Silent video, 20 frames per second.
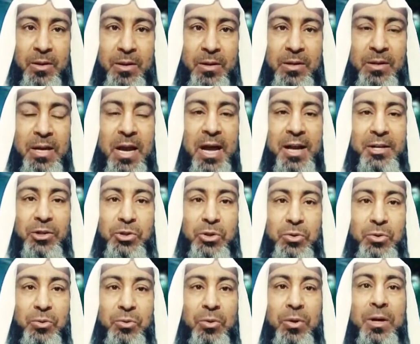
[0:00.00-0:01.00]
يعني
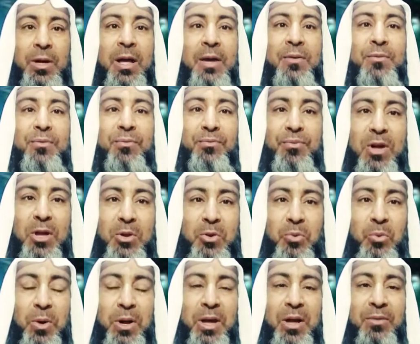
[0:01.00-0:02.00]
شنو
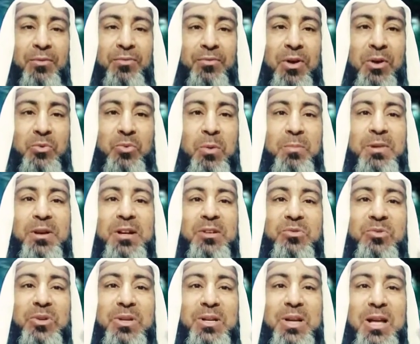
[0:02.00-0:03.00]
فتوى فتوى من
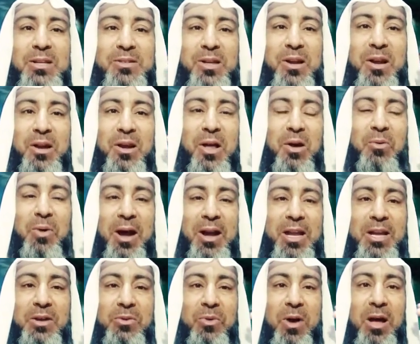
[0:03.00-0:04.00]
رسول الله صلى الله
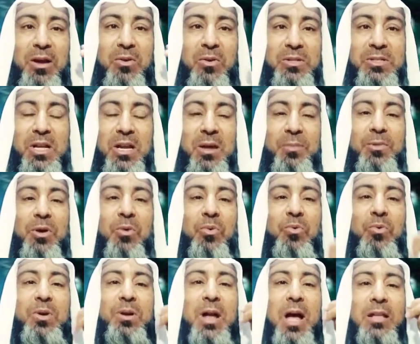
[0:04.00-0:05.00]
عليه وآله وسلم
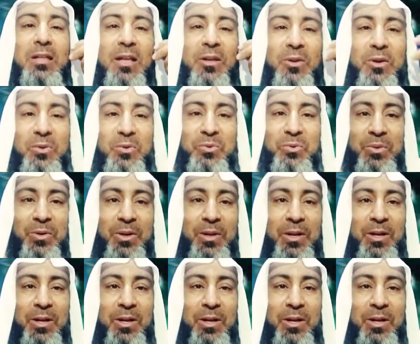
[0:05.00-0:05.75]
يقول لا تدخلوا